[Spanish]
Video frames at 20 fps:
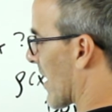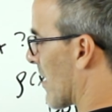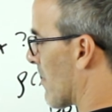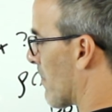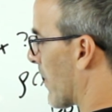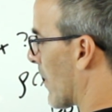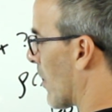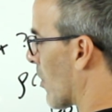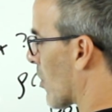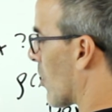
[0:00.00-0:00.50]

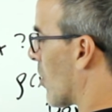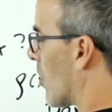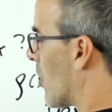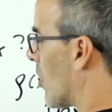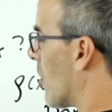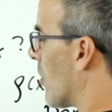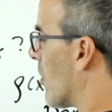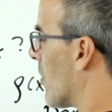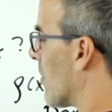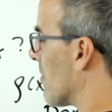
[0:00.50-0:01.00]
ejemplo,
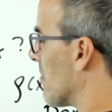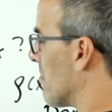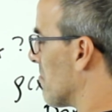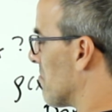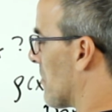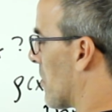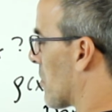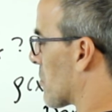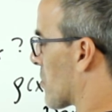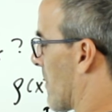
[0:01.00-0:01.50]
con
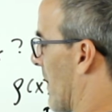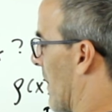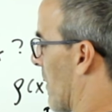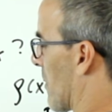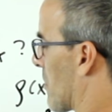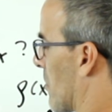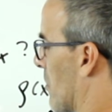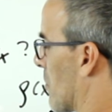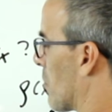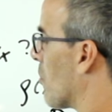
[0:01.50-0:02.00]
otro
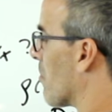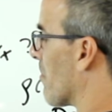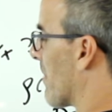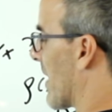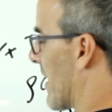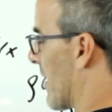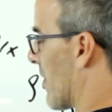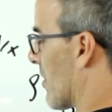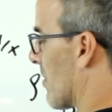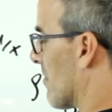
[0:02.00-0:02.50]
valor, con un
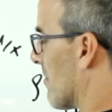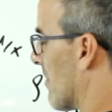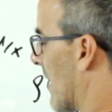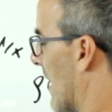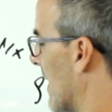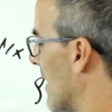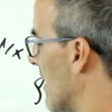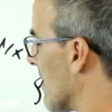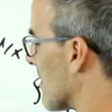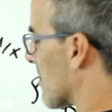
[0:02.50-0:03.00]
medio,
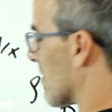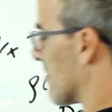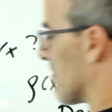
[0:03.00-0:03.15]
¿vale?